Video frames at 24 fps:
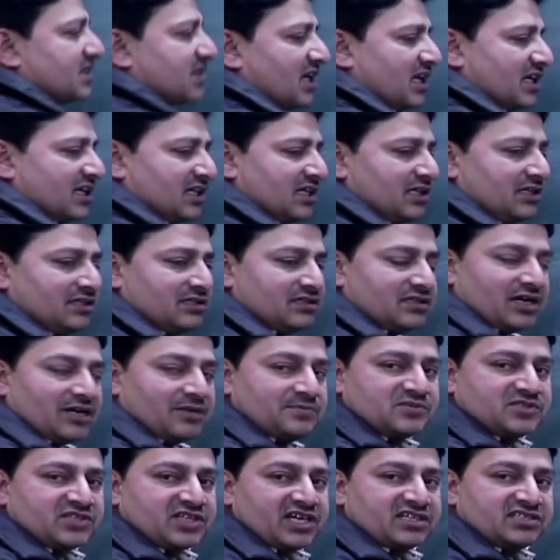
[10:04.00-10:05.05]
करेगी
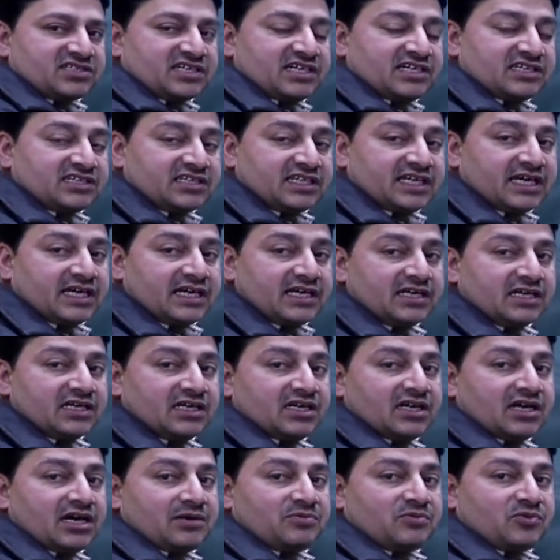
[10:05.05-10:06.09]
हम सांस लेते हैं
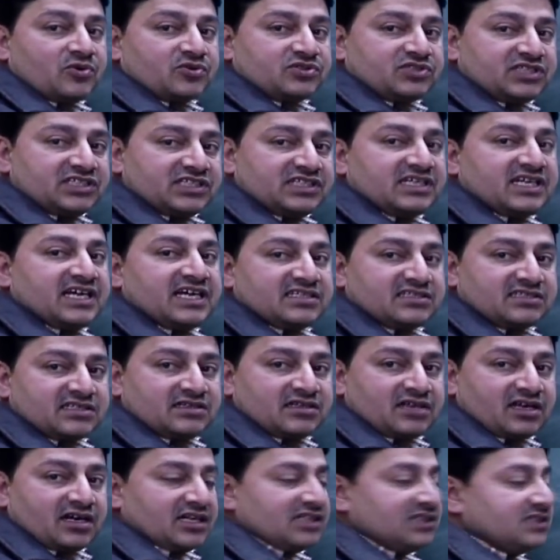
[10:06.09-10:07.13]
हम ऑक्सीजन गैस
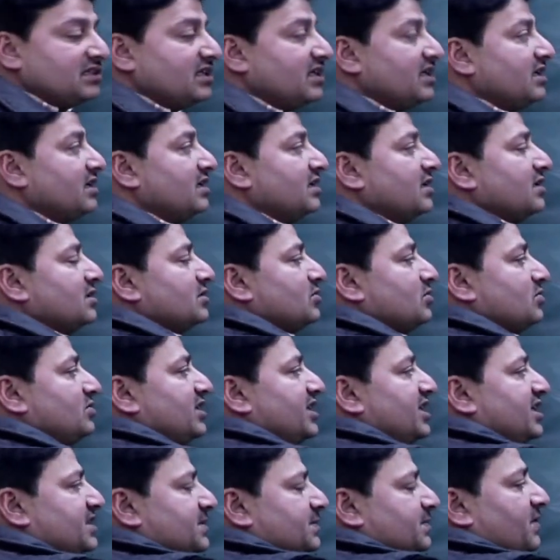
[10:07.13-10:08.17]
अंदर लेते हैं तो
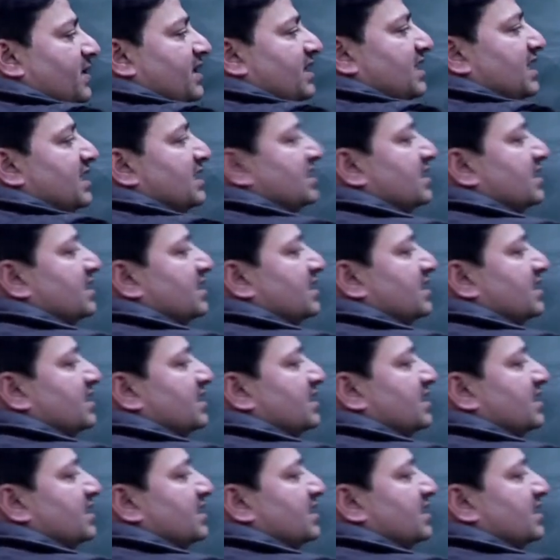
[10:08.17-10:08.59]
ये इस पर रिएक्ट